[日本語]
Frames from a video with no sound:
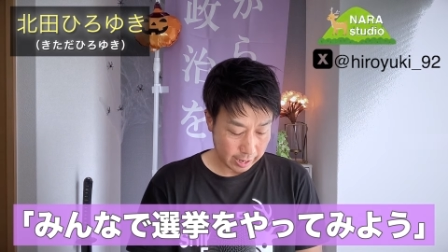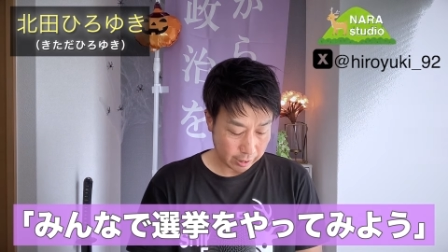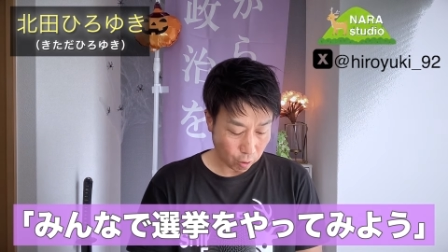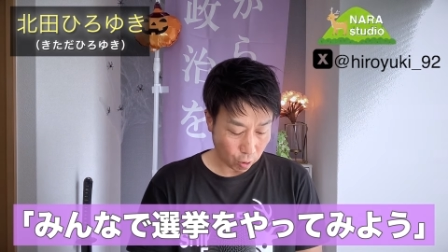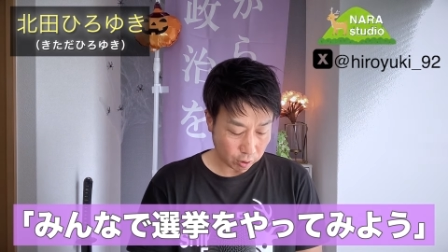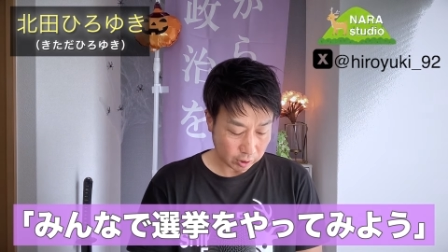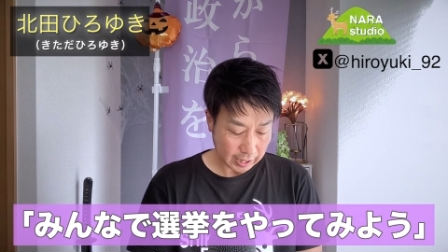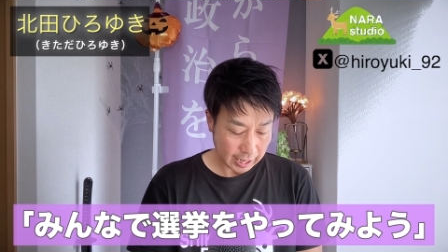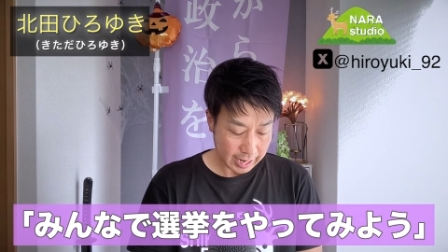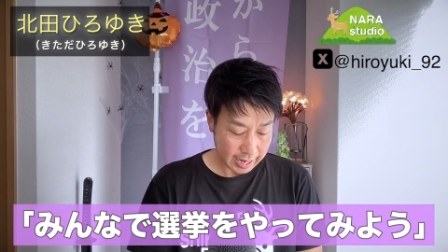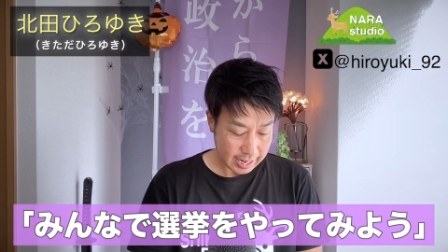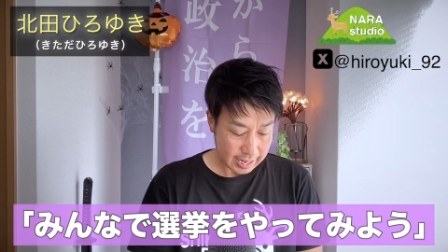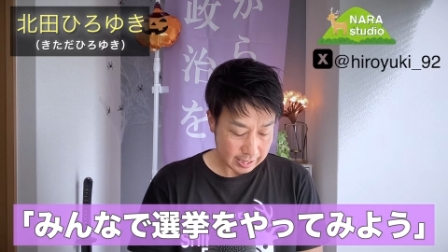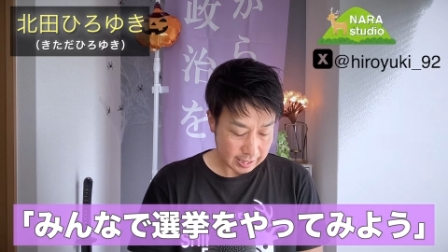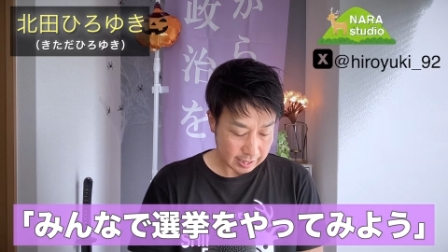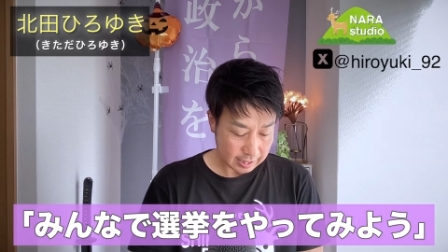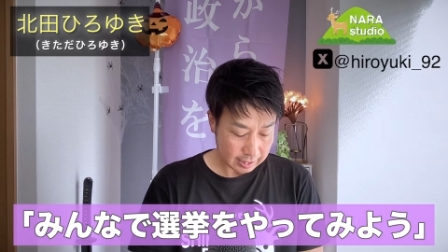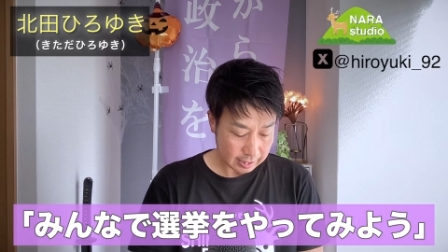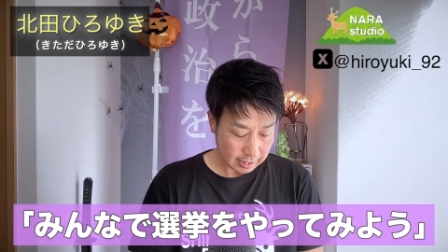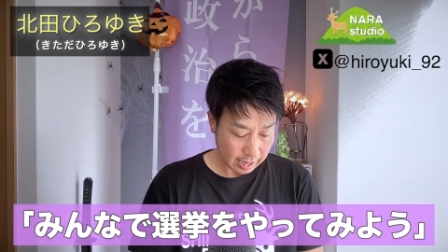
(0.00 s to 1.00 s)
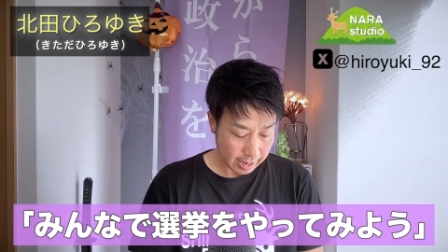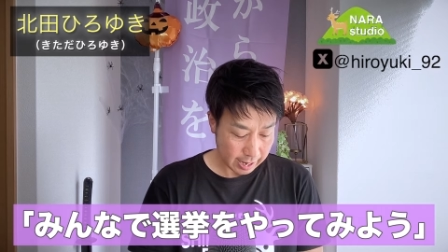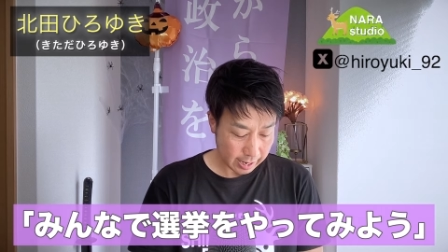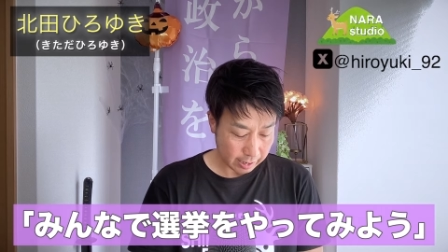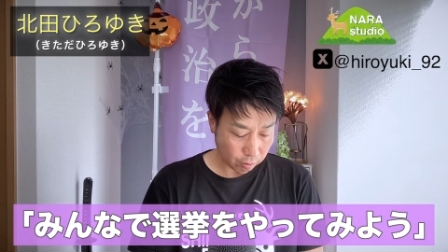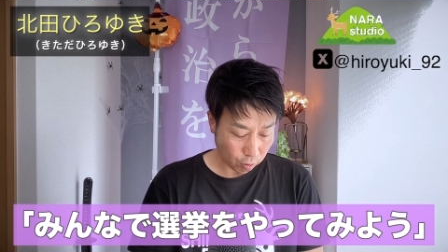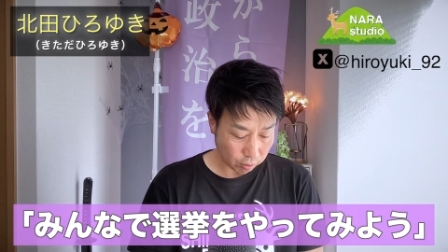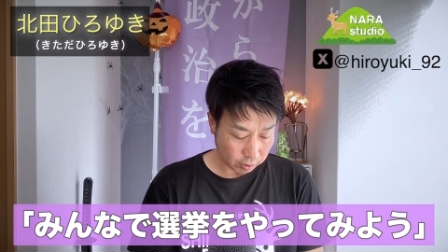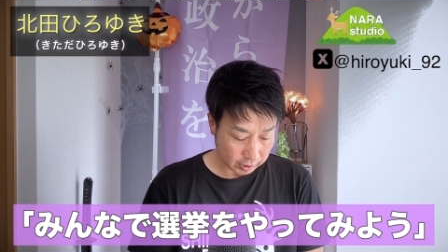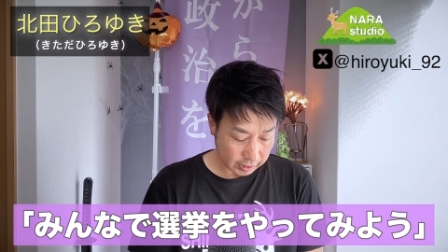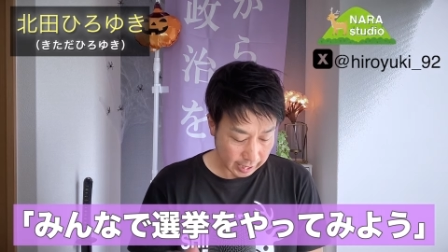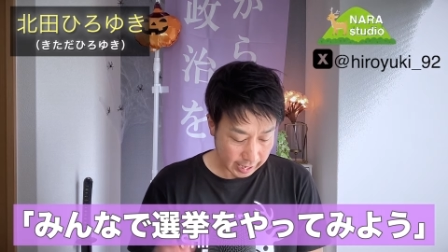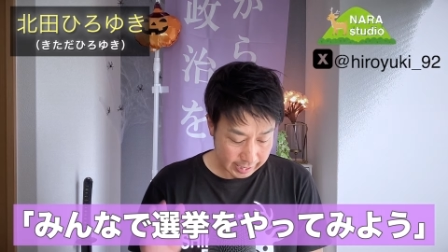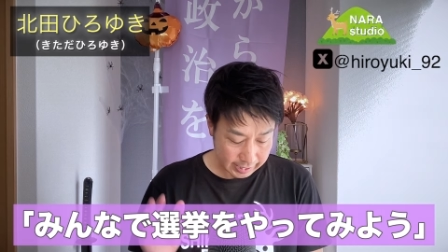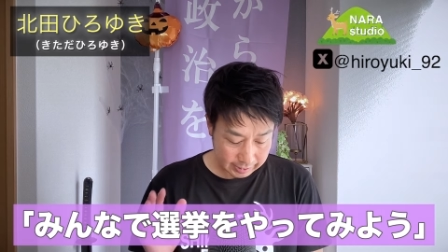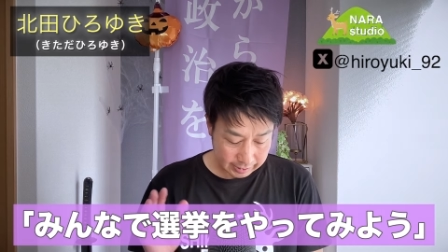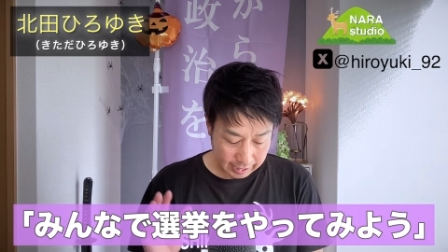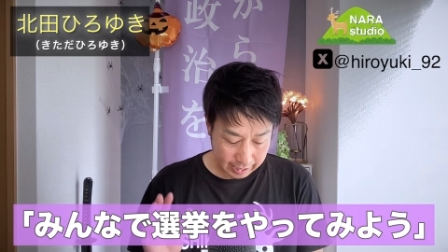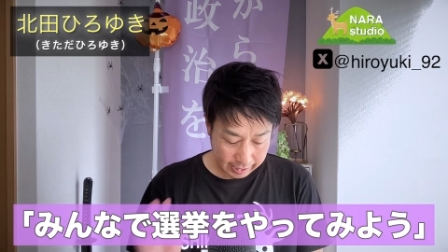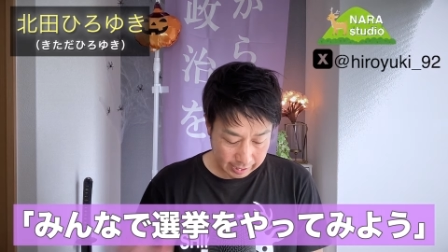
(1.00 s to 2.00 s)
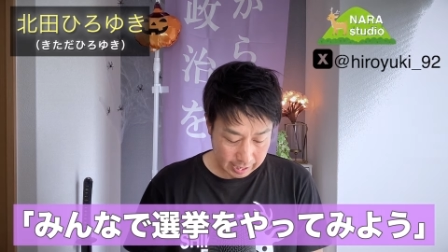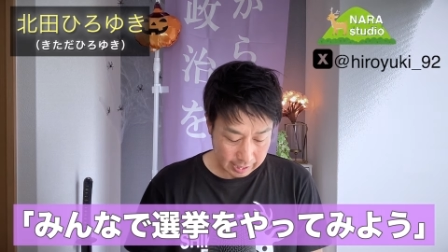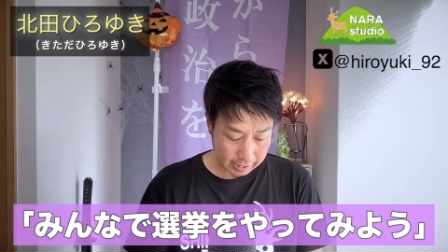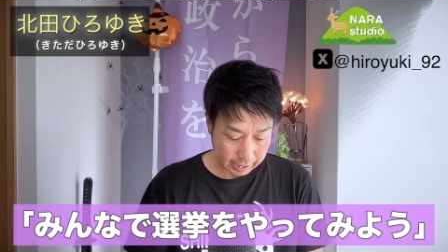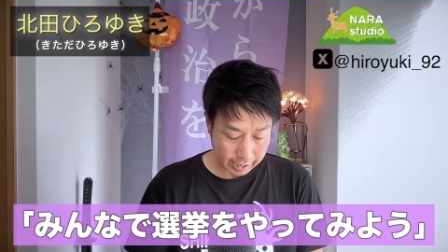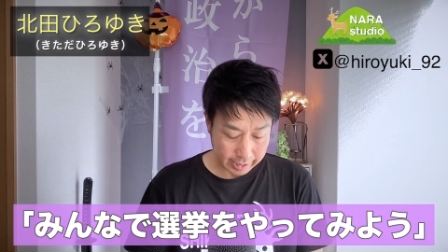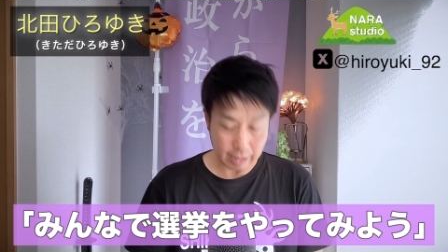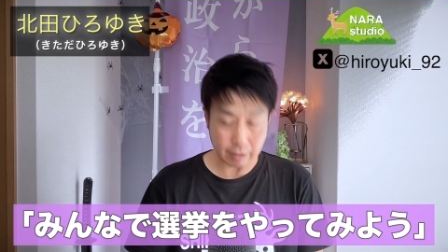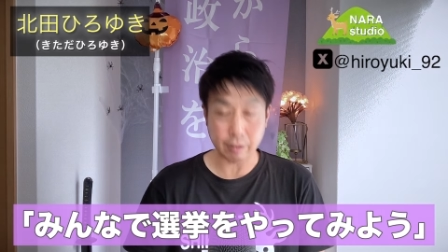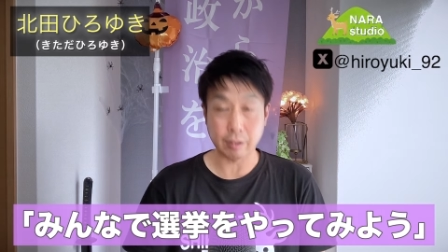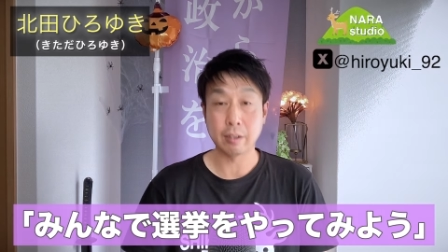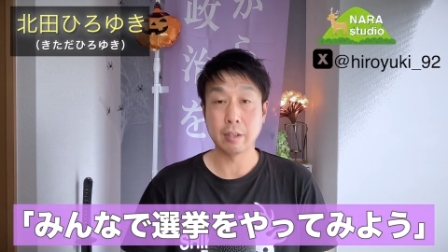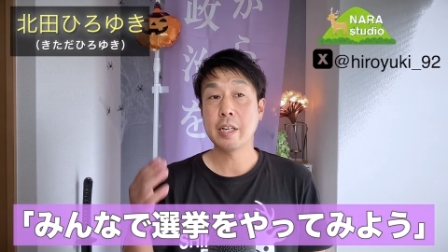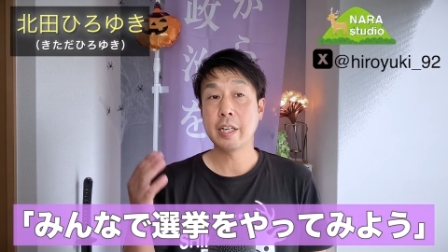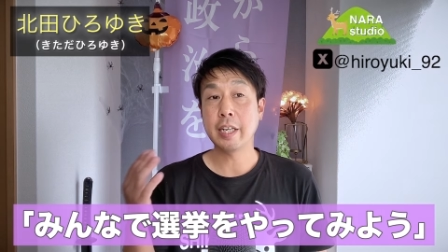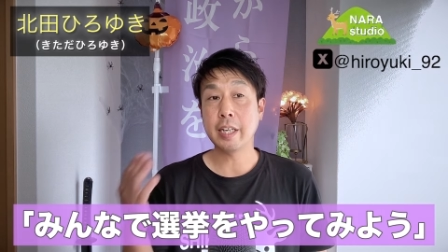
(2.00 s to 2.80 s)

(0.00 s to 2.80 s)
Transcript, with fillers: 国政一切関係なく、